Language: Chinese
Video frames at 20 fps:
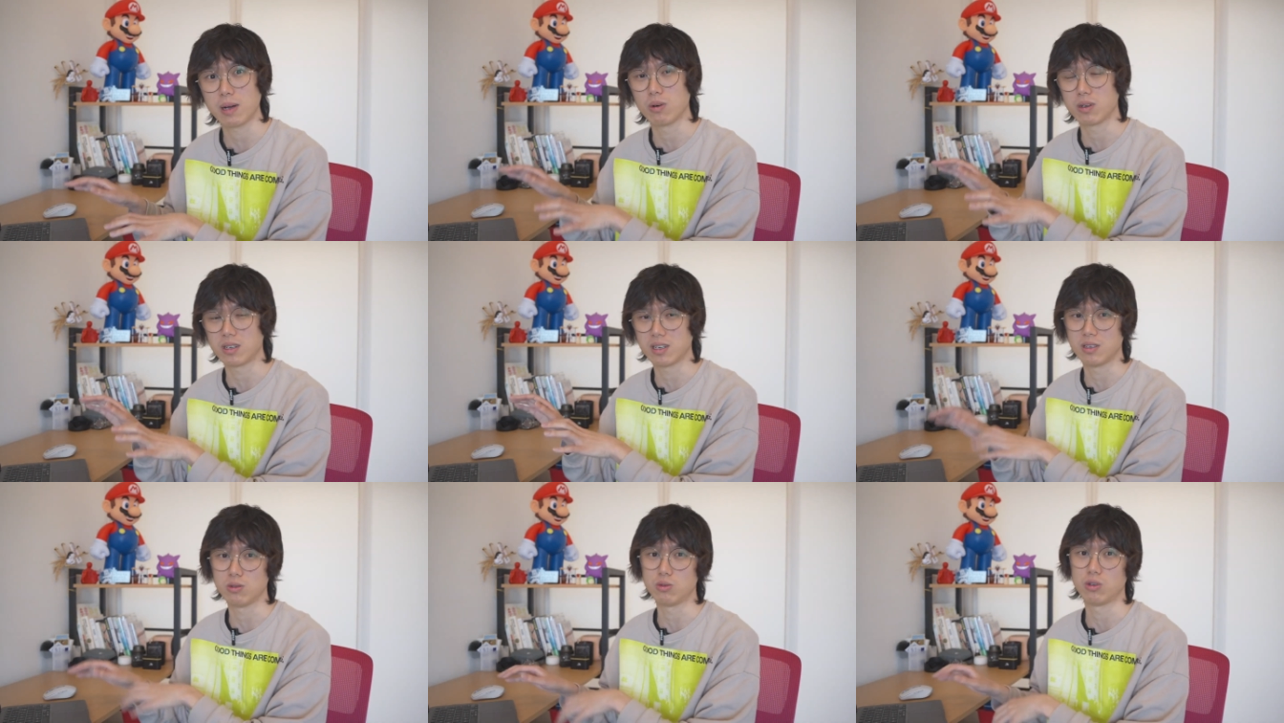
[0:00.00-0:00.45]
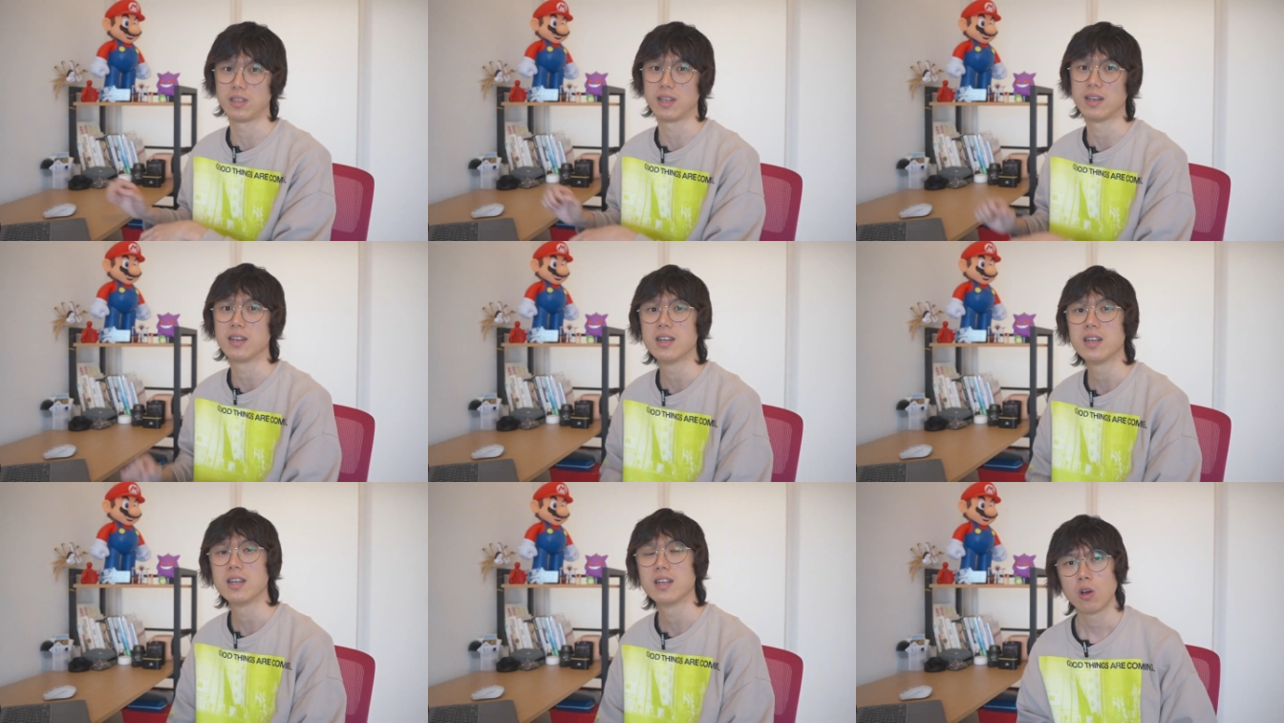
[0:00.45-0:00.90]
我个人觉得，
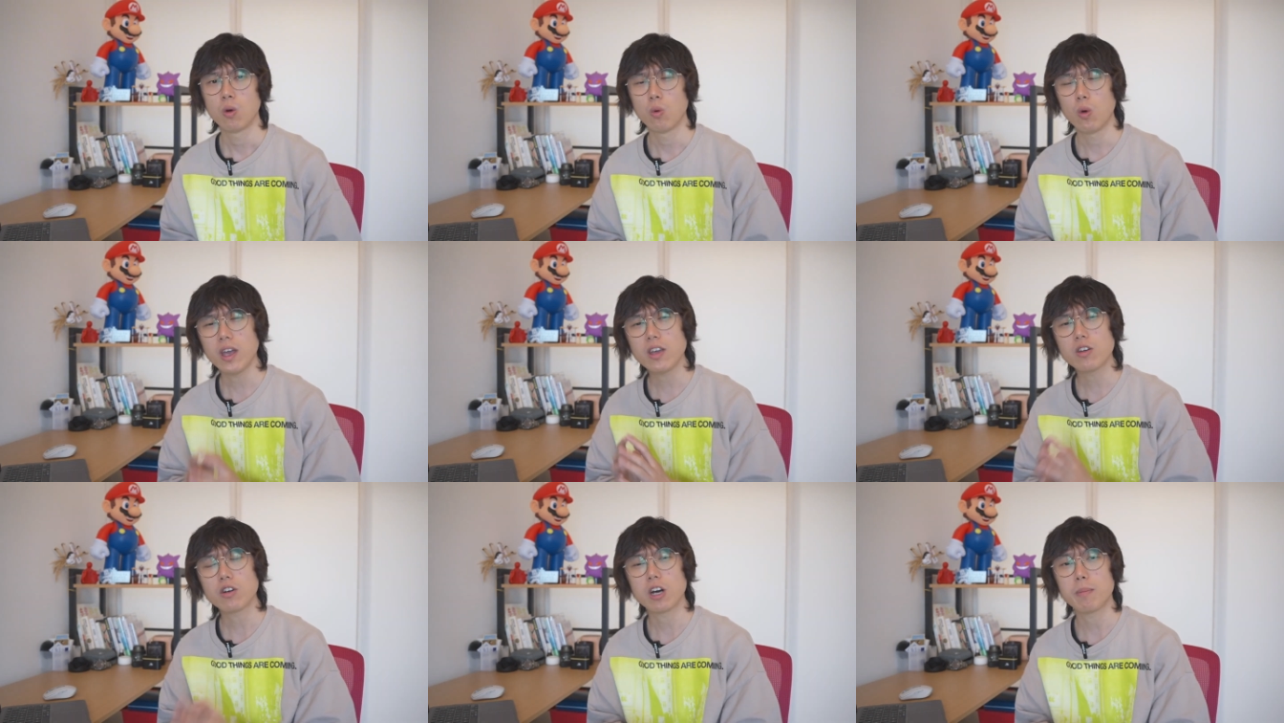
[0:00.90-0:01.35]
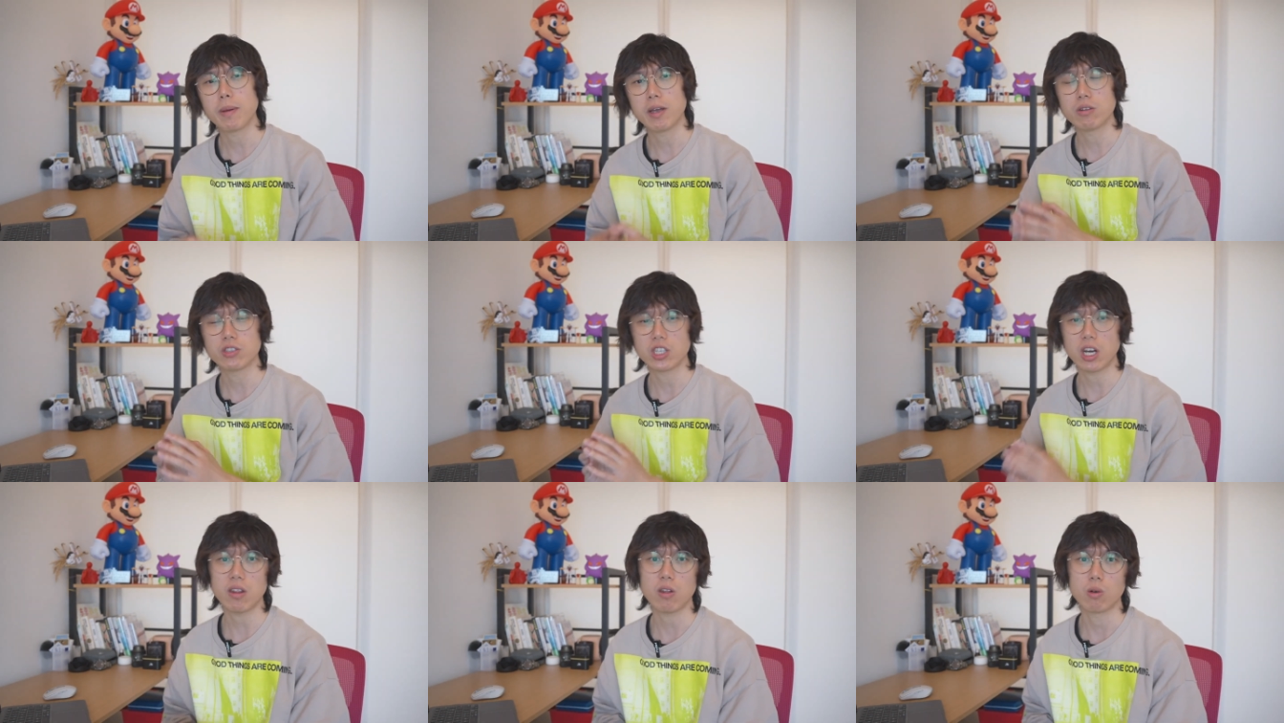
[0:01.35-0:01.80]
我也有和朋
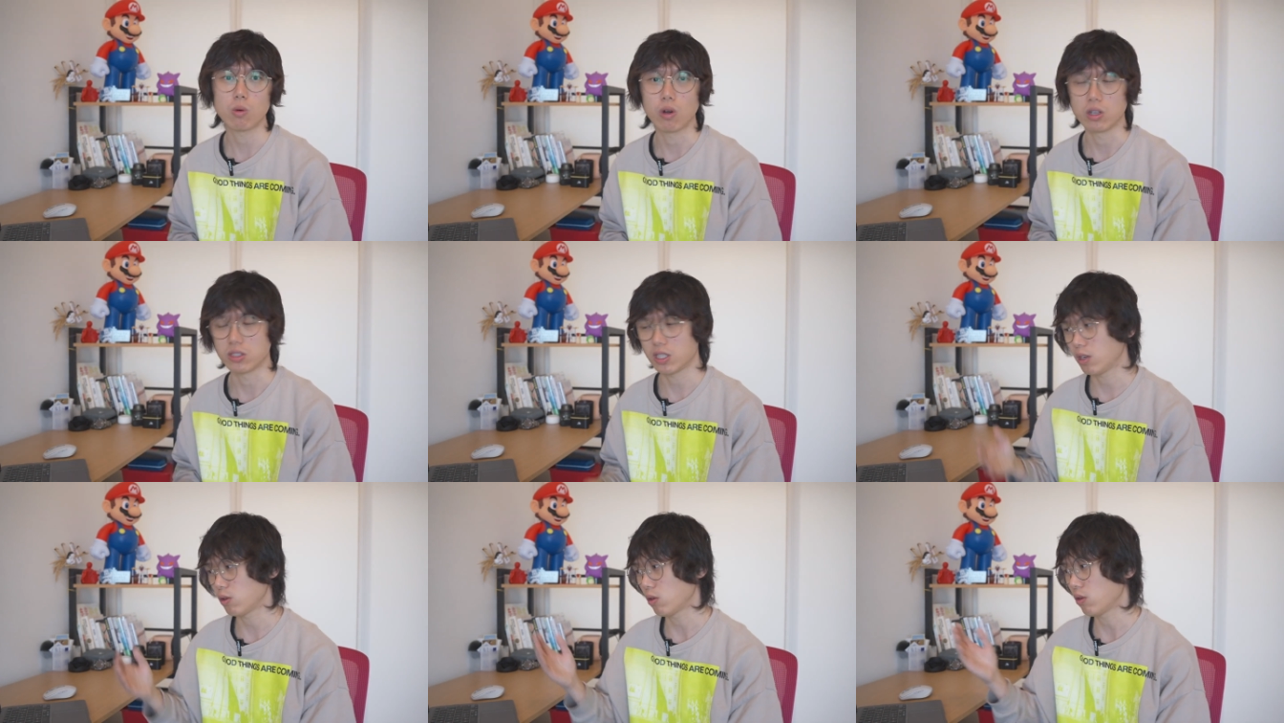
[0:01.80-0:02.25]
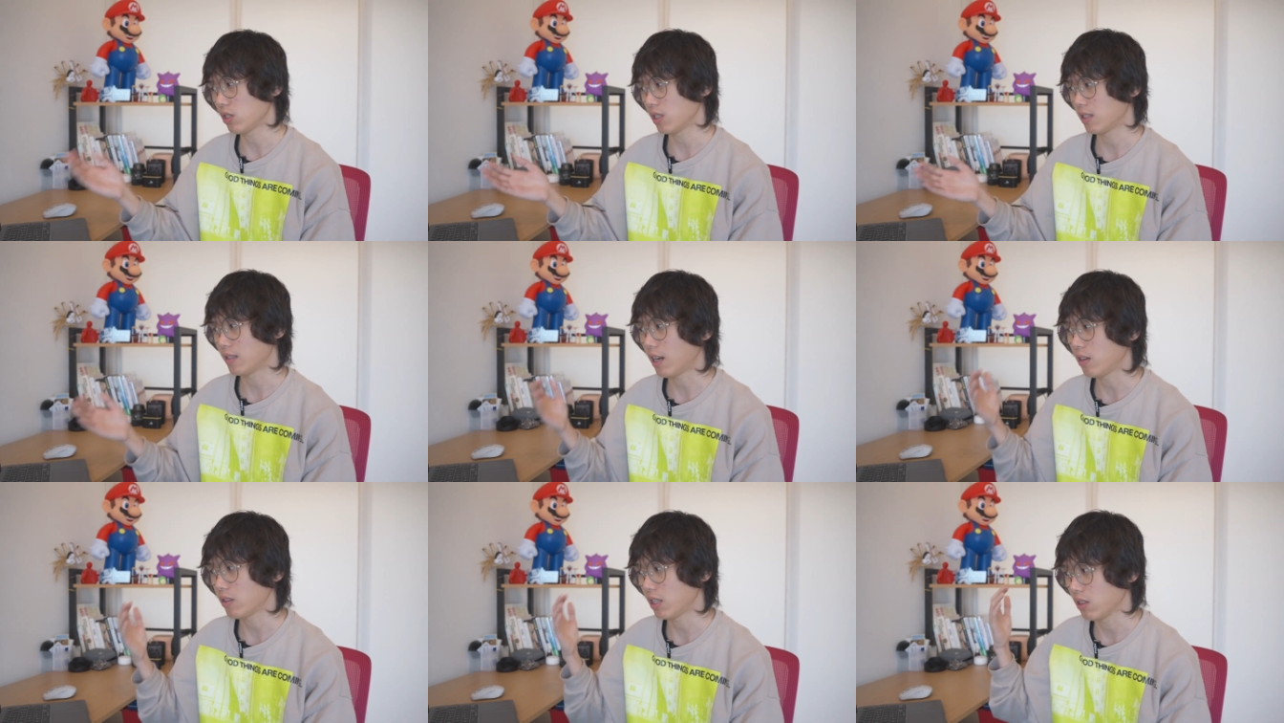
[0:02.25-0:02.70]
友交流过这个东西
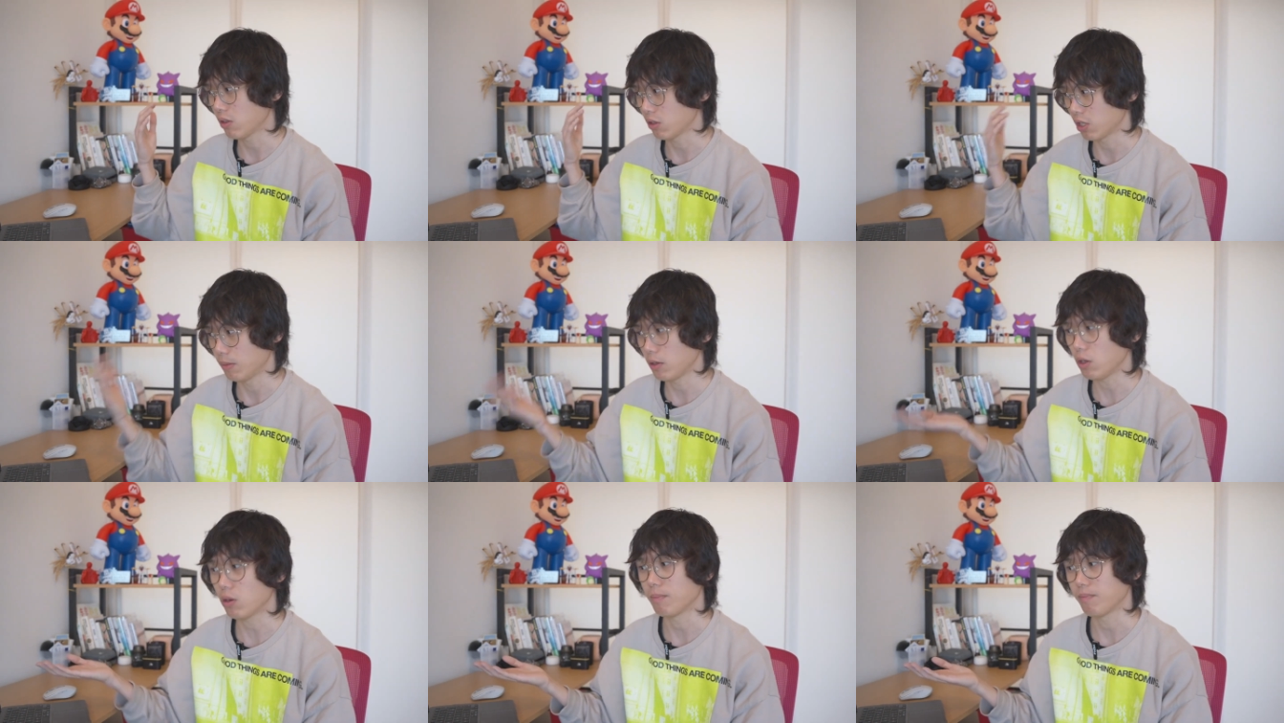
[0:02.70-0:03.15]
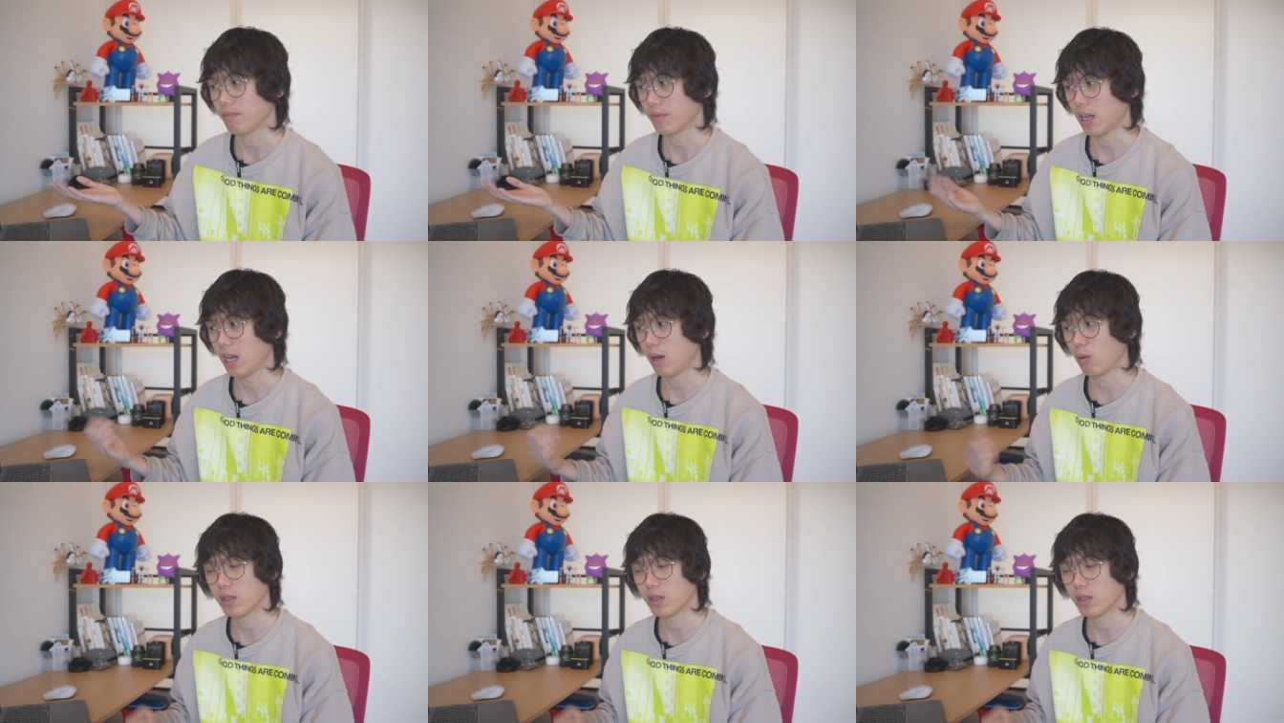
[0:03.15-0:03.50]
到底有什么用啊？